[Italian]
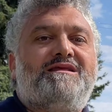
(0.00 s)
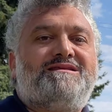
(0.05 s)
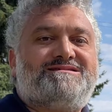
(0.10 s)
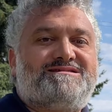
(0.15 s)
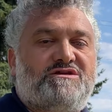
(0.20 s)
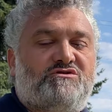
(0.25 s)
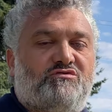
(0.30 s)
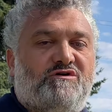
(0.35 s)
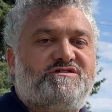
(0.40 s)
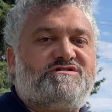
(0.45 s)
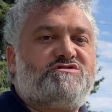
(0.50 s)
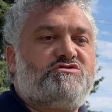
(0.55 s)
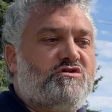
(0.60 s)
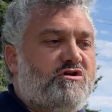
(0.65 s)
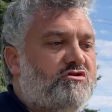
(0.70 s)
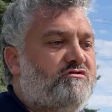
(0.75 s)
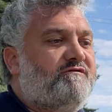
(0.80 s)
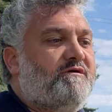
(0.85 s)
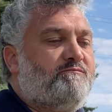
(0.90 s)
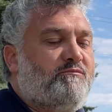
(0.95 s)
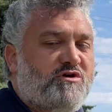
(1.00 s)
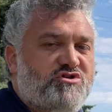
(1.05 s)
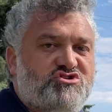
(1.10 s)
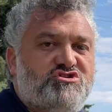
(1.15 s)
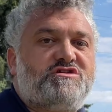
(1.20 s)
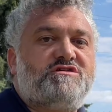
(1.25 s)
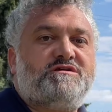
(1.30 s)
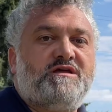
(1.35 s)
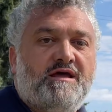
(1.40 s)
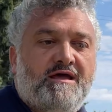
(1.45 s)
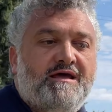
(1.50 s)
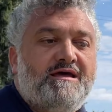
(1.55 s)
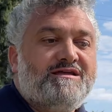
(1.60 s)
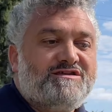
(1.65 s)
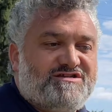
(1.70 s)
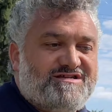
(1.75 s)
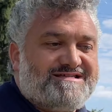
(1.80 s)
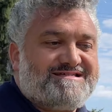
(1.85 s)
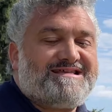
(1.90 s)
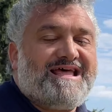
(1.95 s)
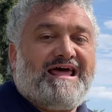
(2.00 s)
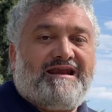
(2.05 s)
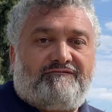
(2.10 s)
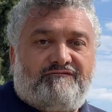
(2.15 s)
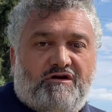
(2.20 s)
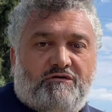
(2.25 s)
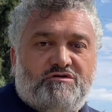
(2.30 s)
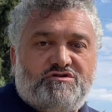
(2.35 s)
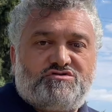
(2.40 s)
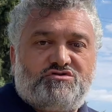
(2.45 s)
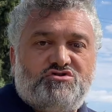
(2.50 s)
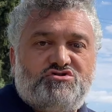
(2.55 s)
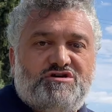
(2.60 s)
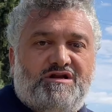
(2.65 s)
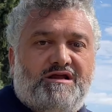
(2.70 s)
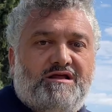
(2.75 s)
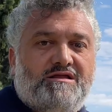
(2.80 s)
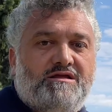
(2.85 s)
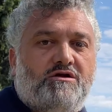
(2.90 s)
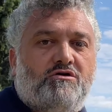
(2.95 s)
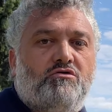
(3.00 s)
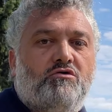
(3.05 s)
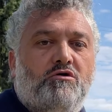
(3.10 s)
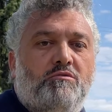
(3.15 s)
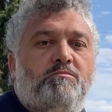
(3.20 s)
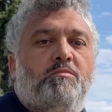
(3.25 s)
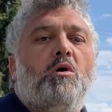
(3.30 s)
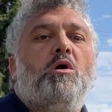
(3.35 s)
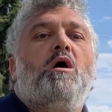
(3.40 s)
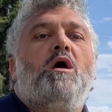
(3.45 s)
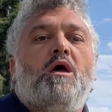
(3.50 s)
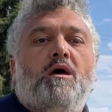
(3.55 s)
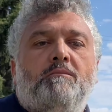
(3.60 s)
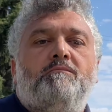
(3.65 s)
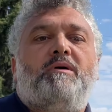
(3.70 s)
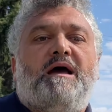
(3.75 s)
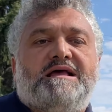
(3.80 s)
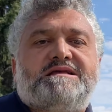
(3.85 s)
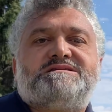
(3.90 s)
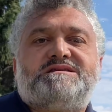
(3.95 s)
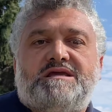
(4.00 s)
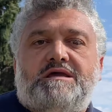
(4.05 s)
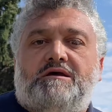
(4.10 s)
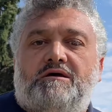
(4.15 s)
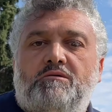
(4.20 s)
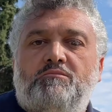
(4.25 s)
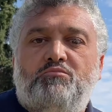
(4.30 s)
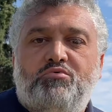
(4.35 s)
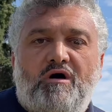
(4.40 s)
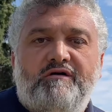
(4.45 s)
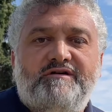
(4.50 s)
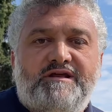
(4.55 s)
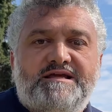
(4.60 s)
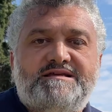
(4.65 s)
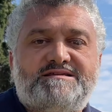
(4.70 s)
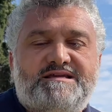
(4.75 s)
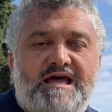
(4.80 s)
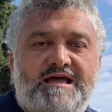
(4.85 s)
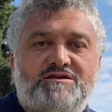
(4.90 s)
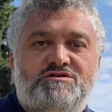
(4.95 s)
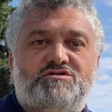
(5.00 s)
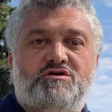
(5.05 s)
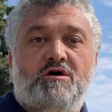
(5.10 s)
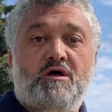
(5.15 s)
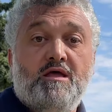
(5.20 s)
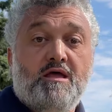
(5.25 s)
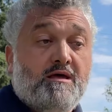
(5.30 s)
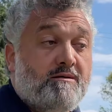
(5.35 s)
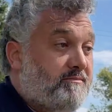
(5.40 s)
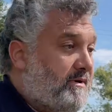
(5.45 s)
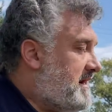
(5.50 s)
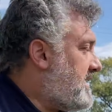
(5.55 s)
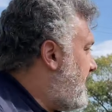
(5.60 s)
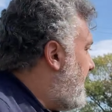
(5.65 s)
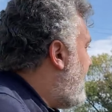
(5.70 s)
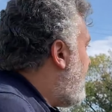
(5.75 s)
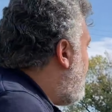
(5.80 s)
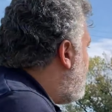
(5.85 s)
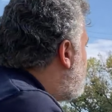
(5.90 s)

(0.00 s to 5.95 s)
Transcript: in situazioni dove poi ci, ci serve questo genere di colpo, beh sì, può avere senso, perché